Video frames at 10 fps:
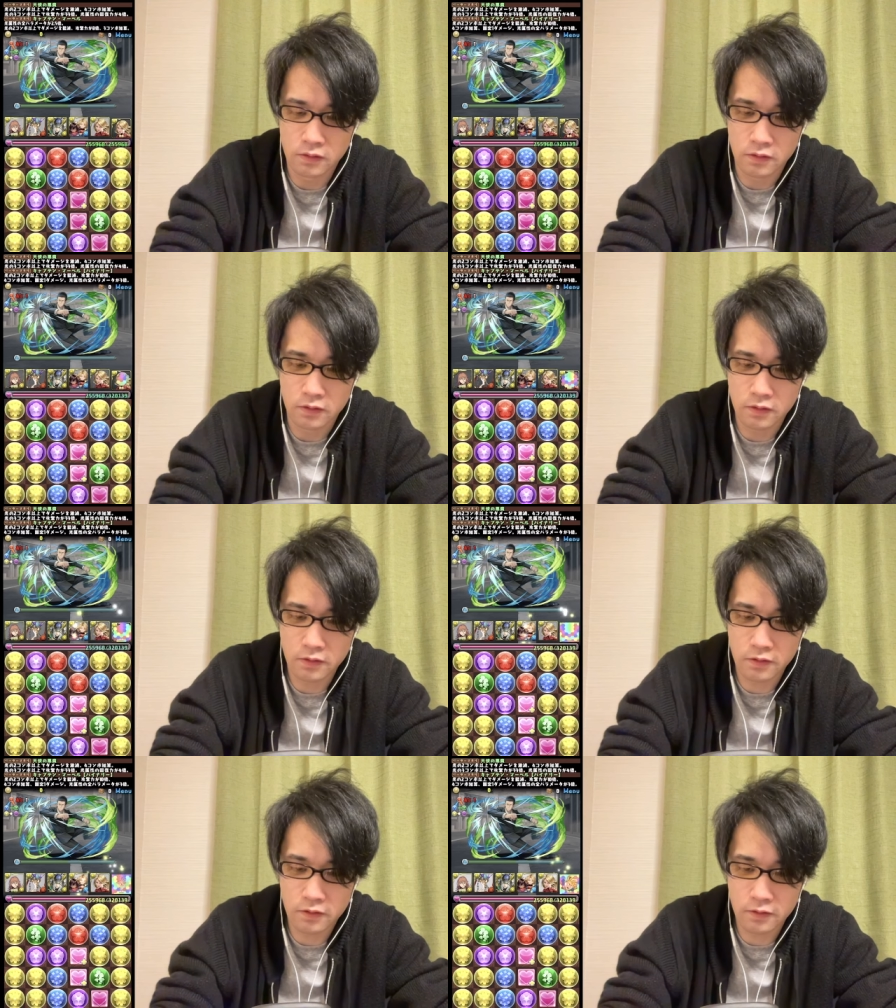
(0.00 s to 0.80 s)

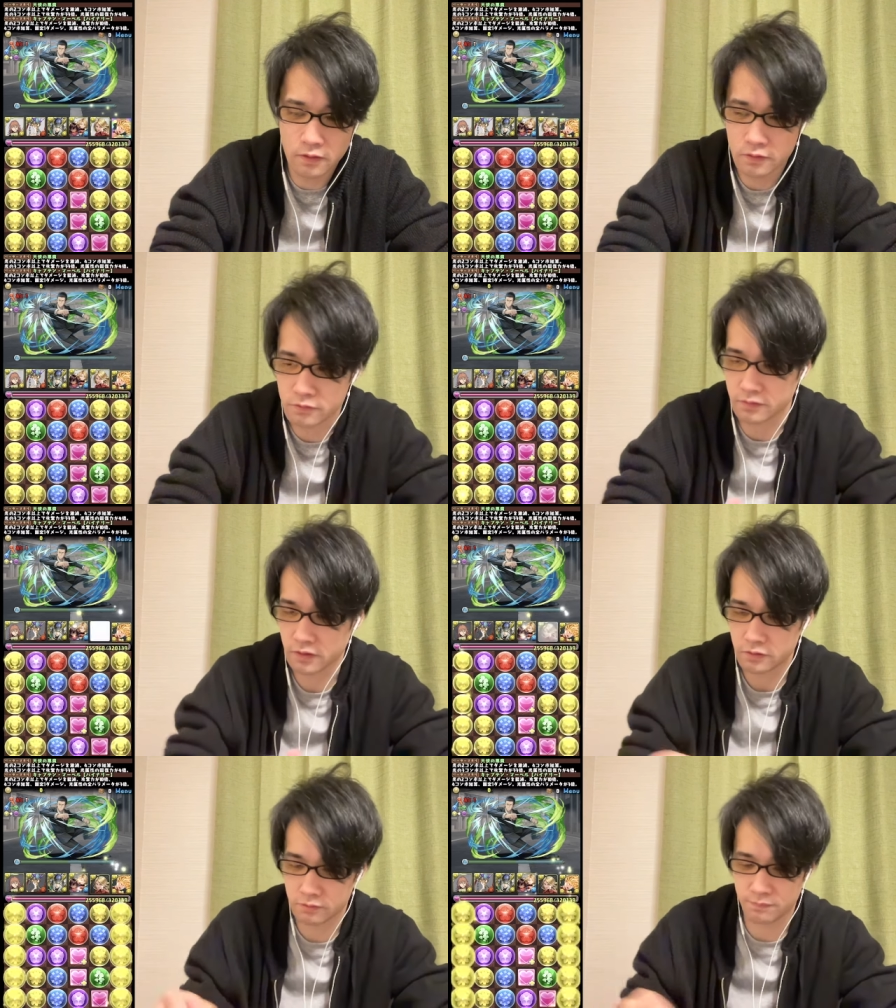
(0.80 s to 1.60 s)
えー、ちょっと
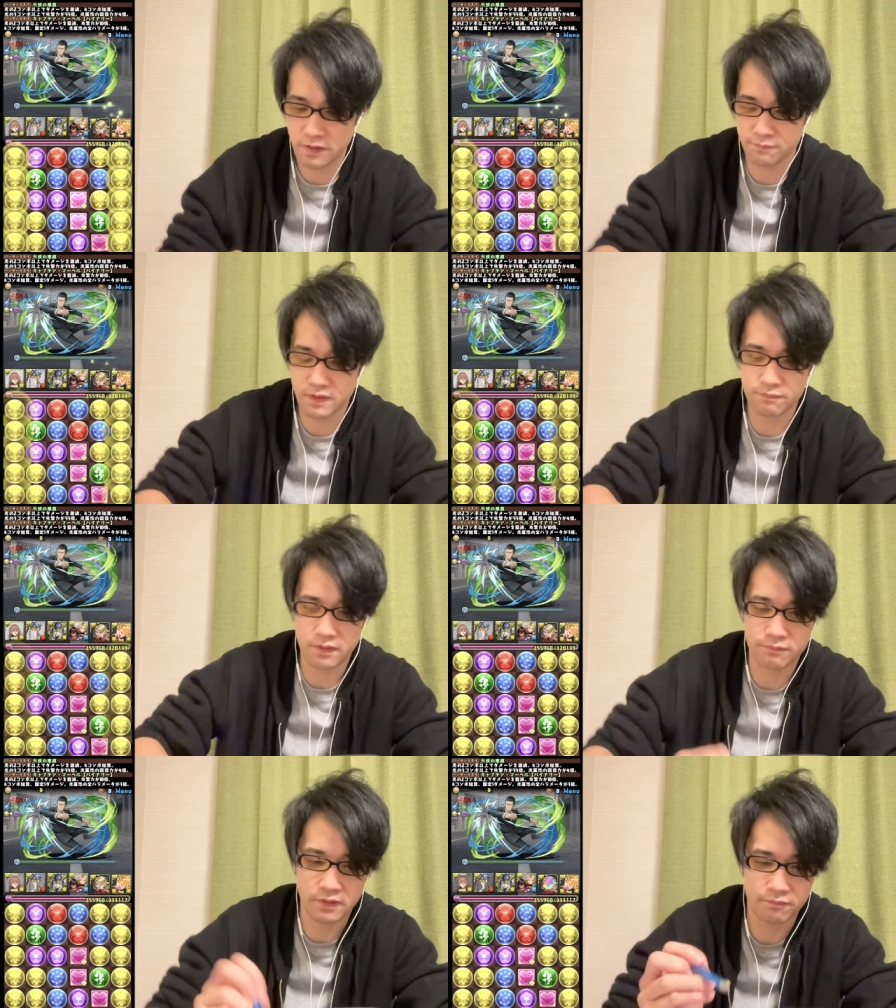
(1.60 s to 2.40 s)
待って、ちょペン、ペン、ペン、
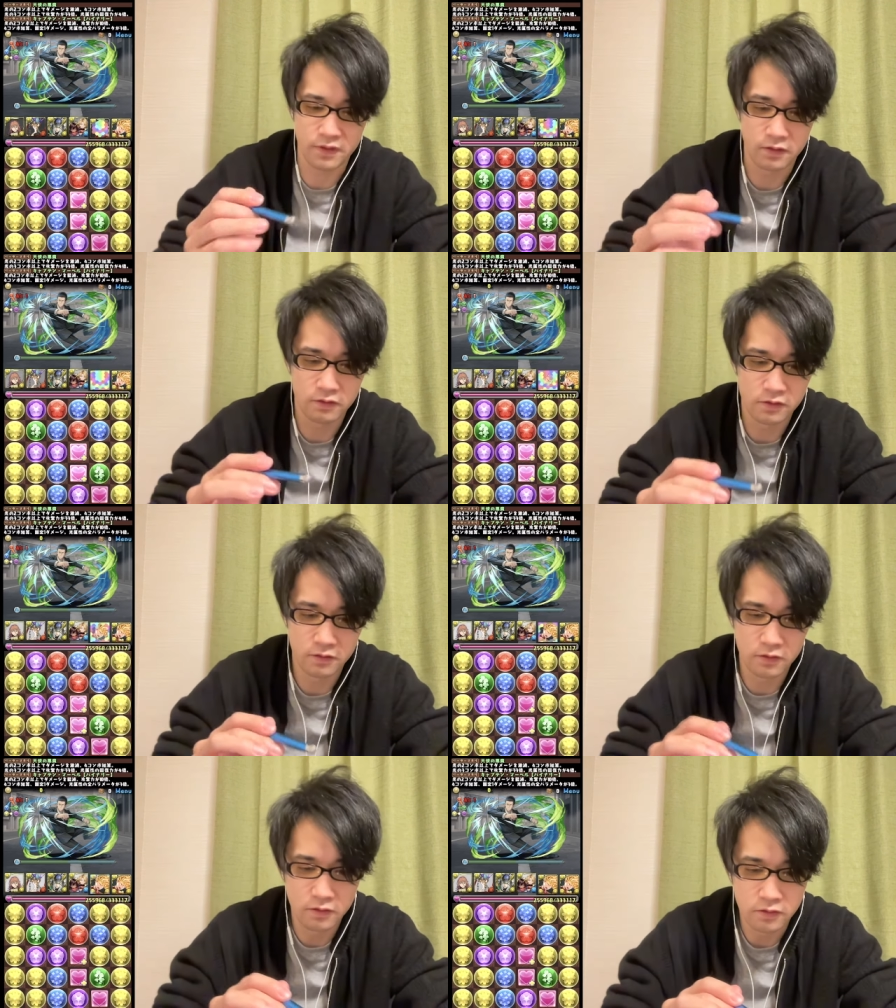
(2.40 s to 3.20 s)
ペン、ペ
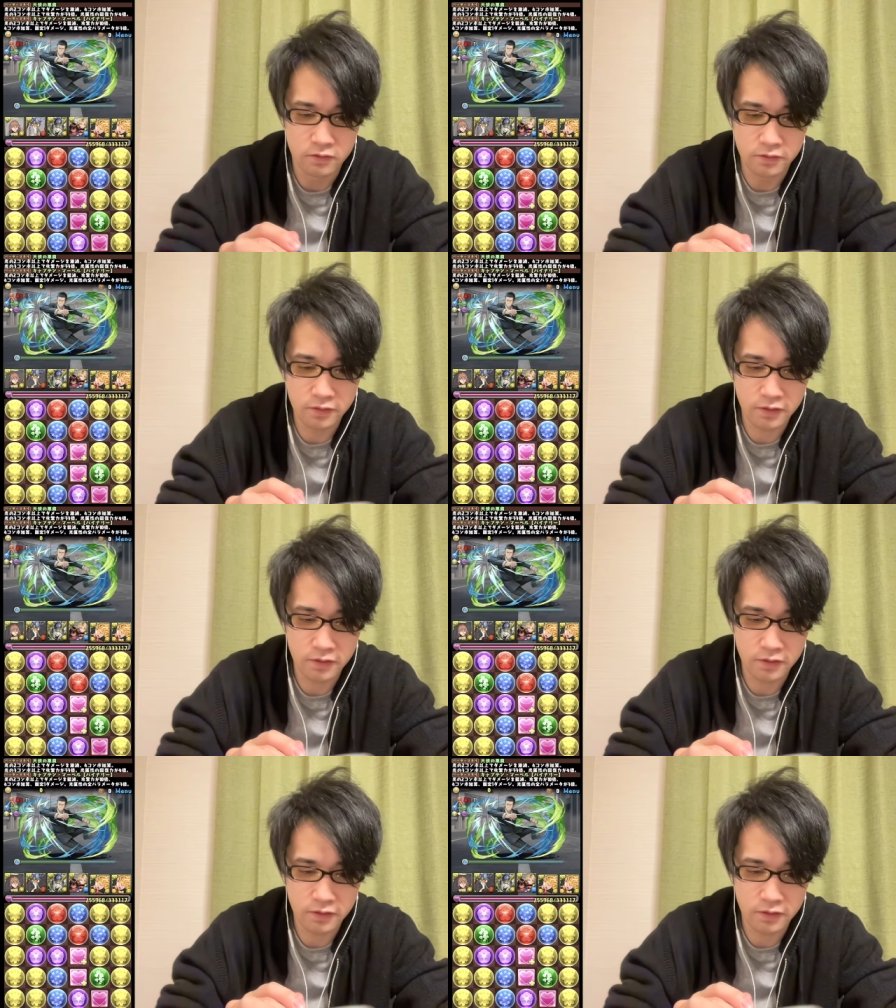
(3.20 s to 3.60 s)
ン。